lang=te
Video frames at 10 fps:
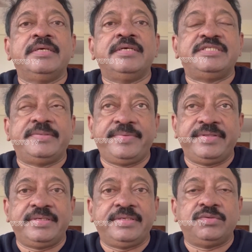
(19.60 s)
చెప్పేది
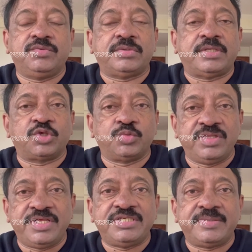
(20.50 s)
నేను అంతకు
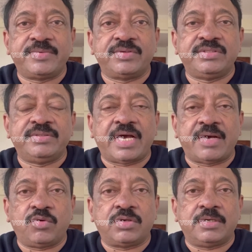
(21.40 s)
ముందే చెప్పినట్టు ఇది
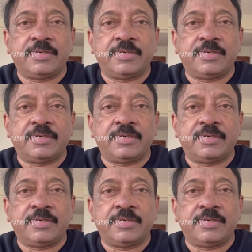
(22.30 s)
ఒక